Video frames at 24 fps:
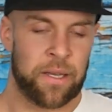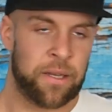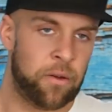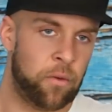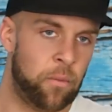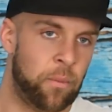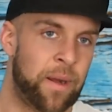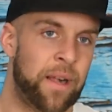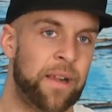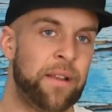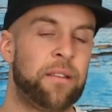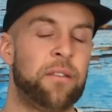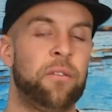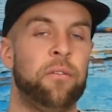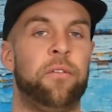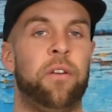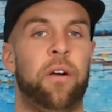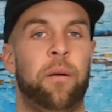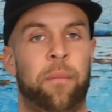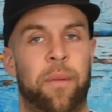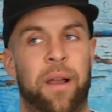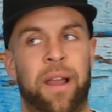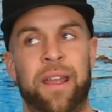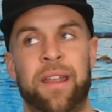um halt zu
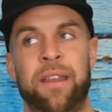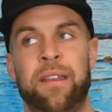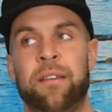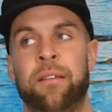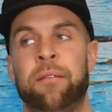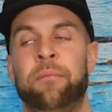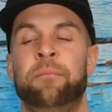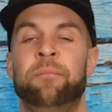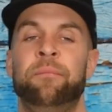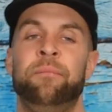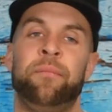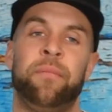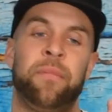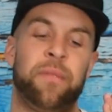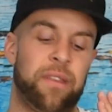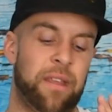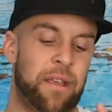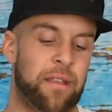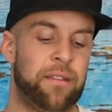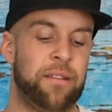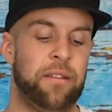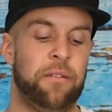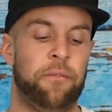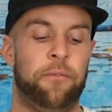vermeiden,
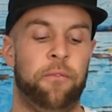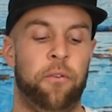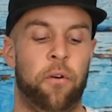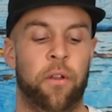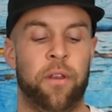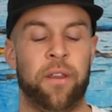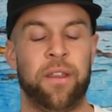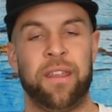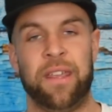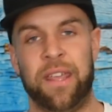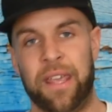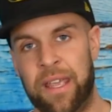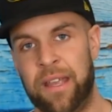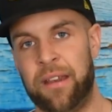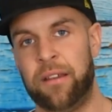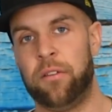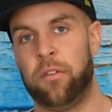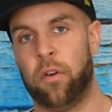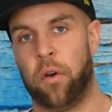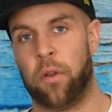dass ihr vorne gegen